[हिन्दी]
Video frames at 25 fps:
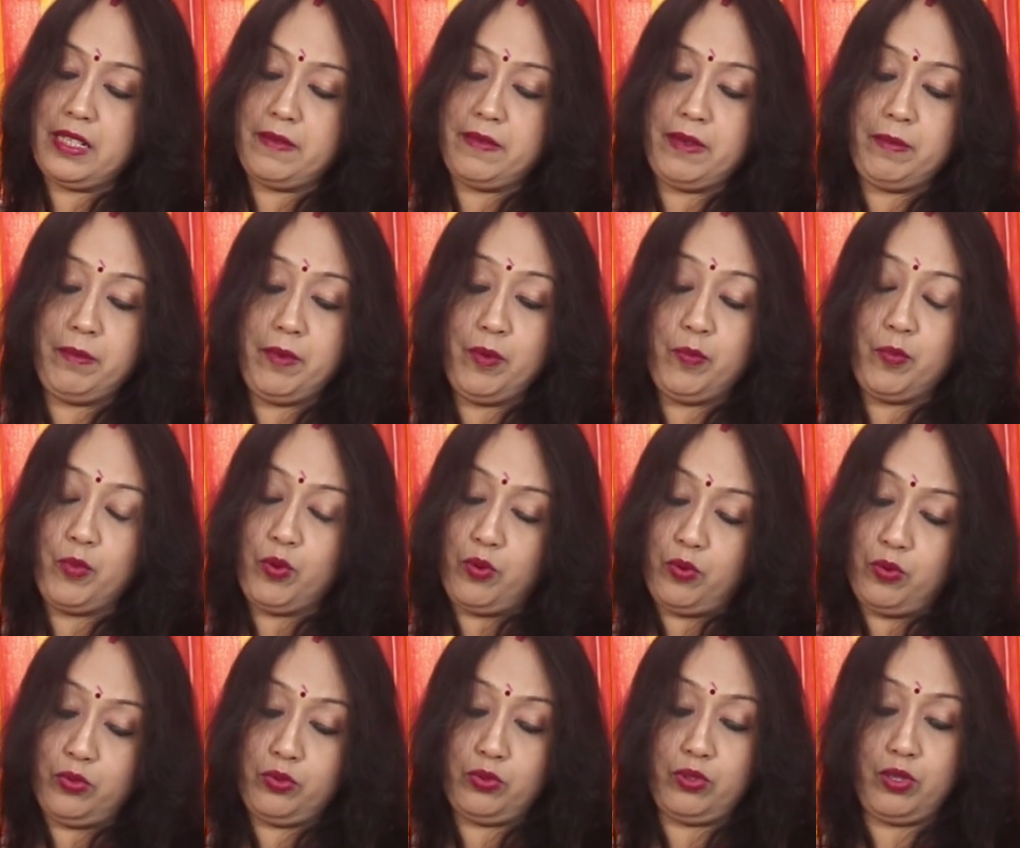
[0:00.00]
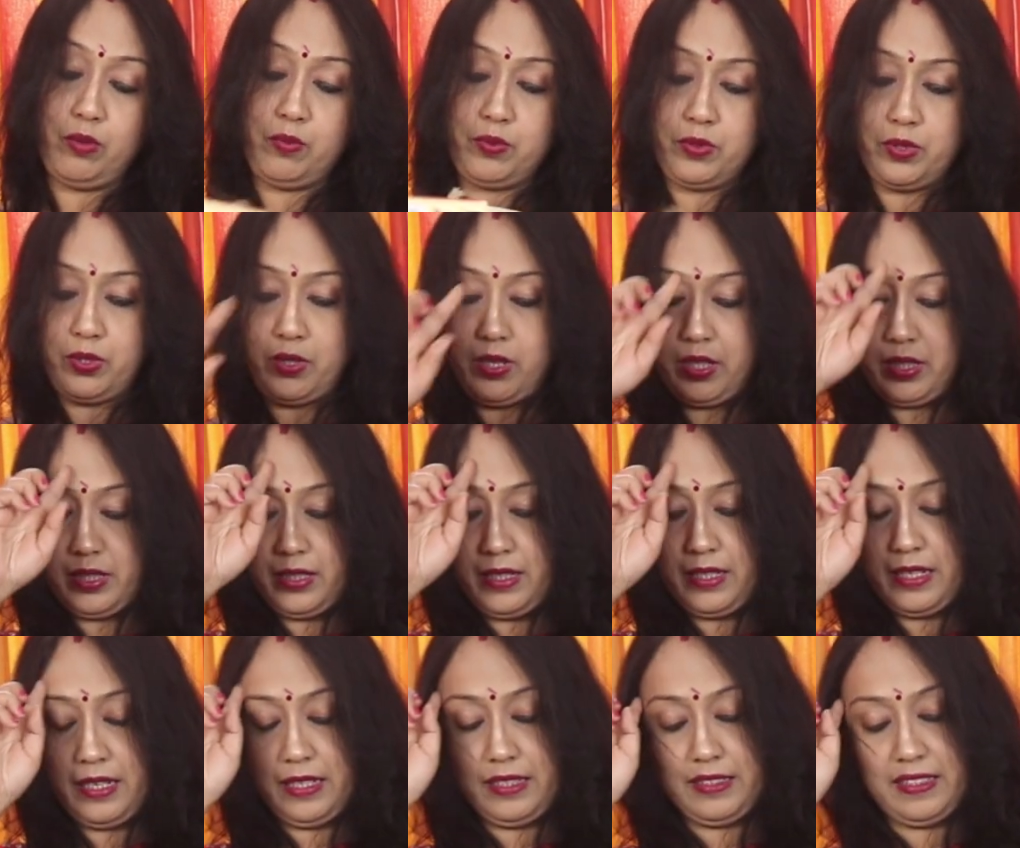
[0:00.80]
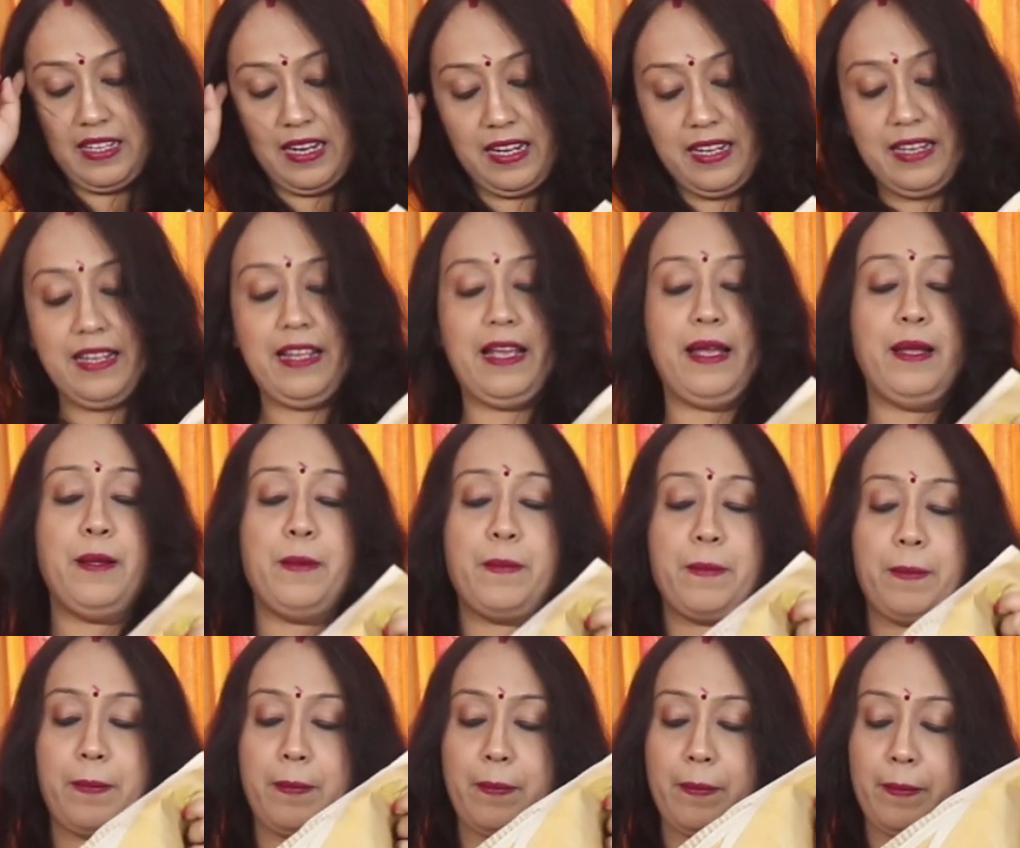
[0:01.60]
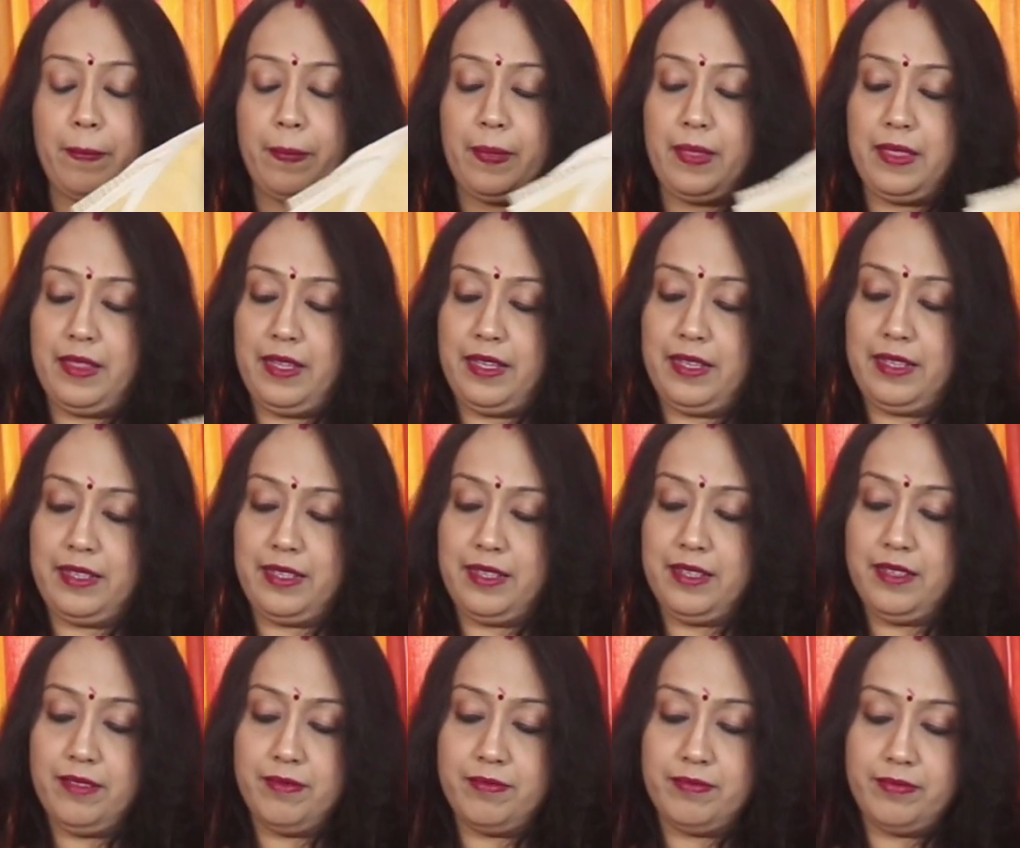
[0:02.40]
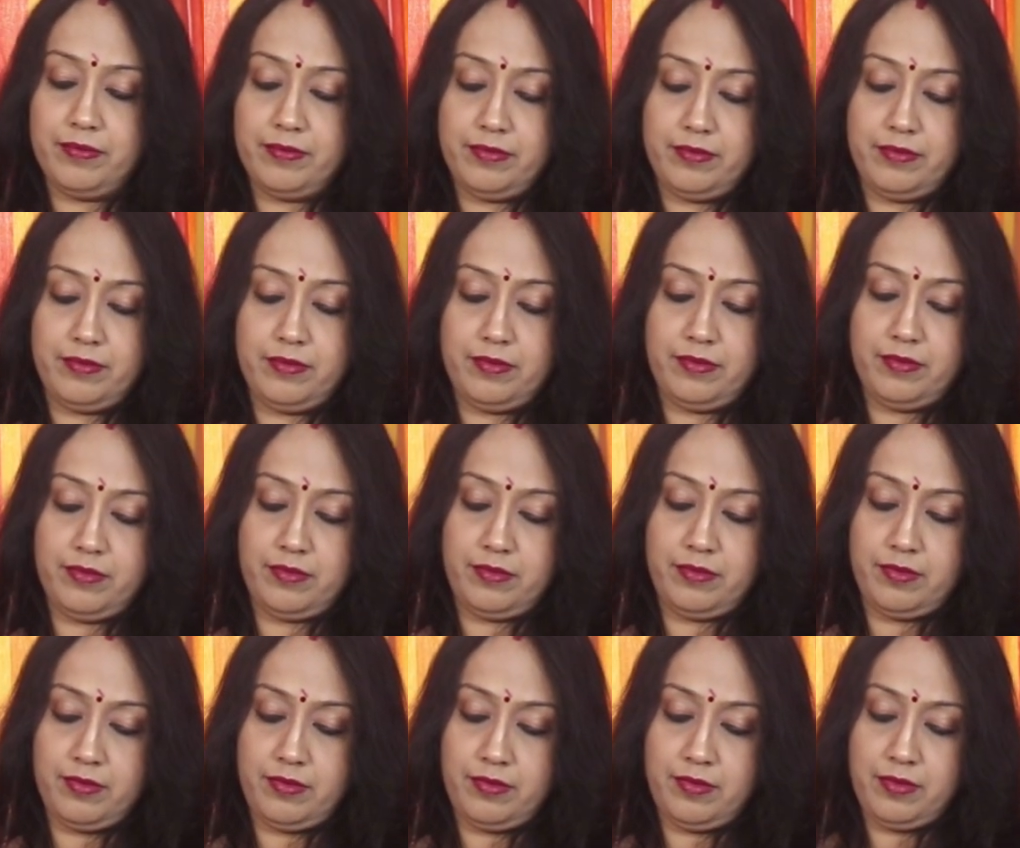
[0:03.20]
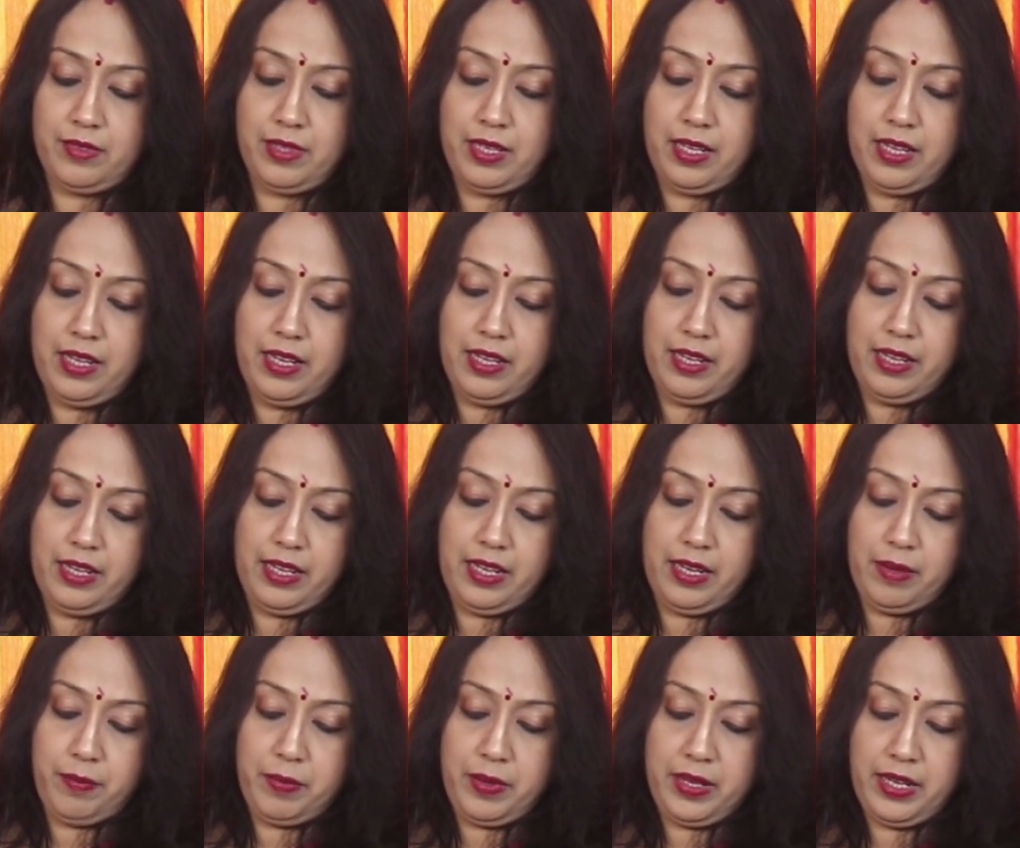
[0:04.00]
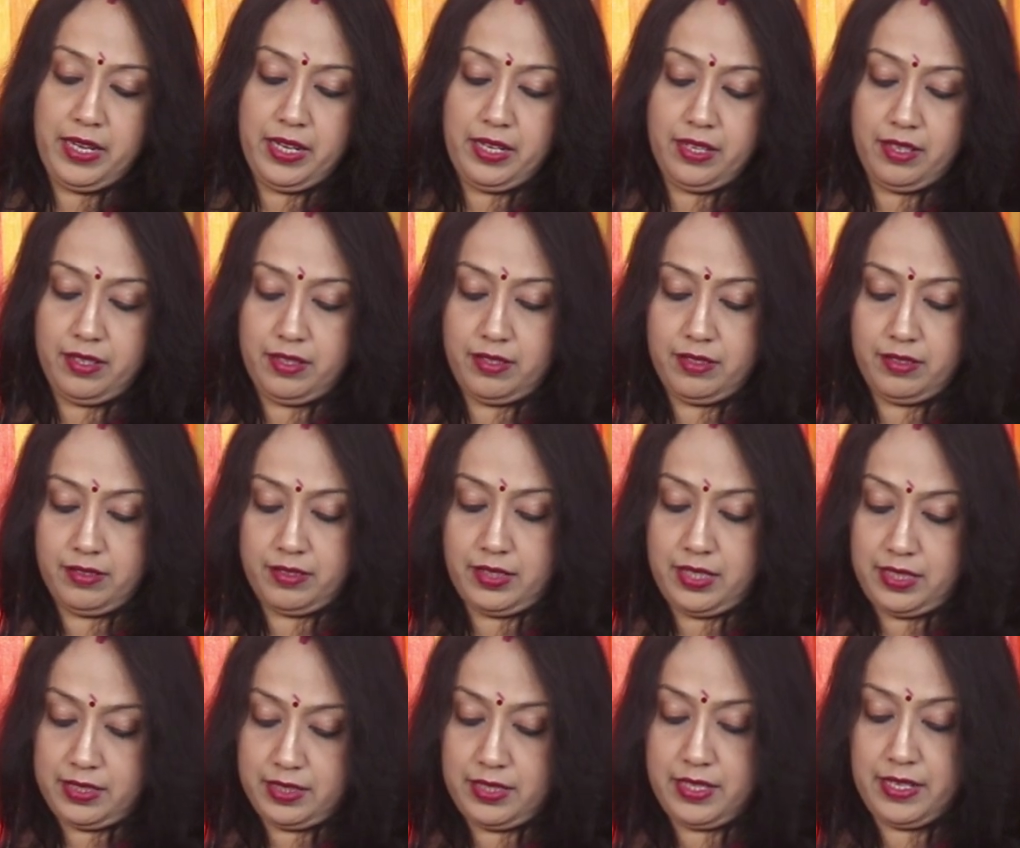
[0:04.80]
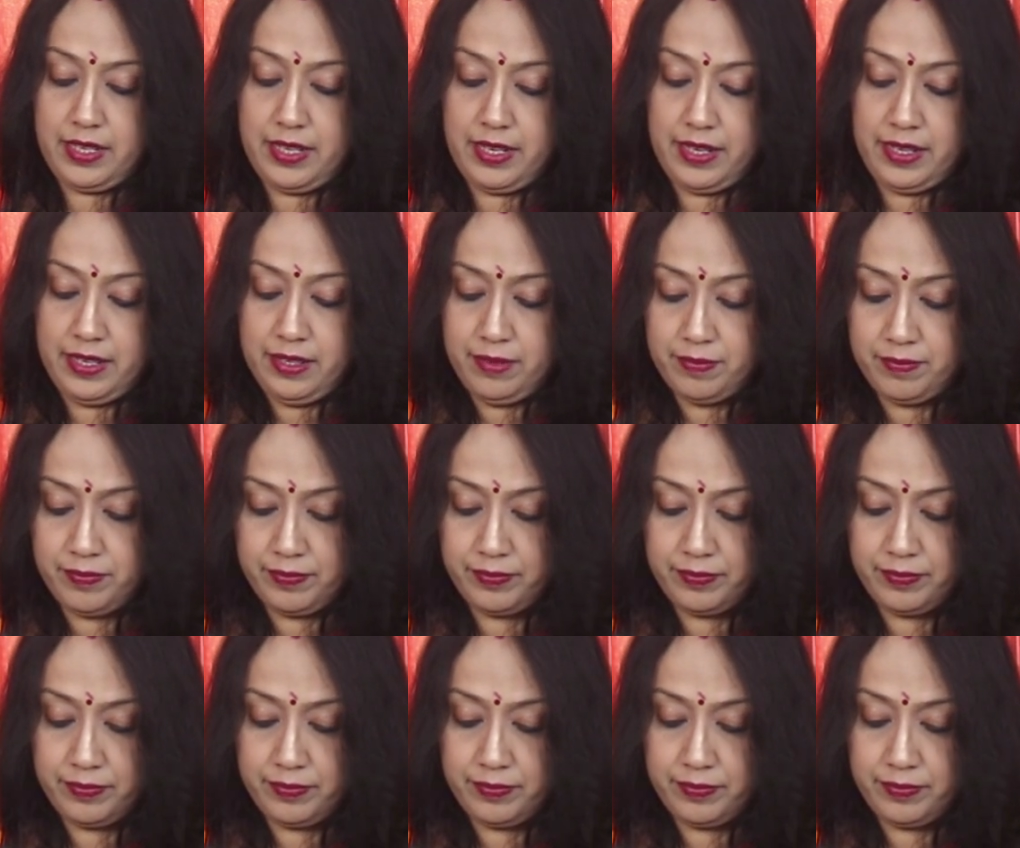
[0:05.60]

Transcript: सेवन भी बहुत खूबसूरत एक साड़ी है देखिए ये भी एक तसर है